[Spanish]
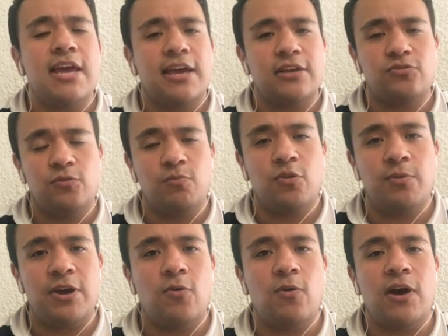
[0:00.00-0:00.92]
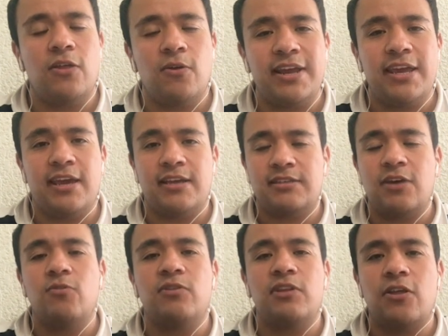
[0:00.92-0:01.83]
que es un muy buen jugador y que se ha
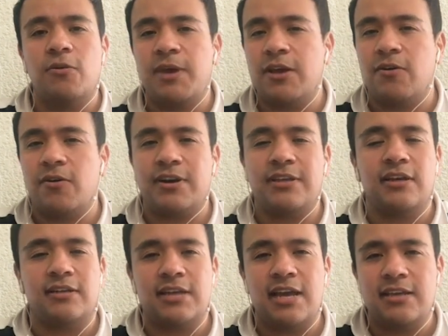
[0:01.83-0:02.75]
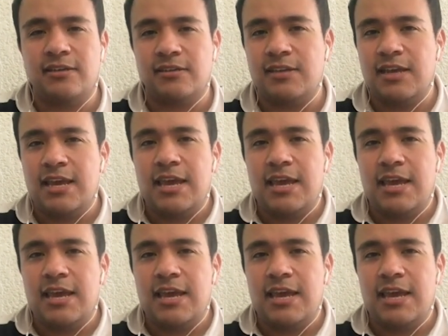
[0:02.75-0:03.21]
juntado bien con Richard Sánchez,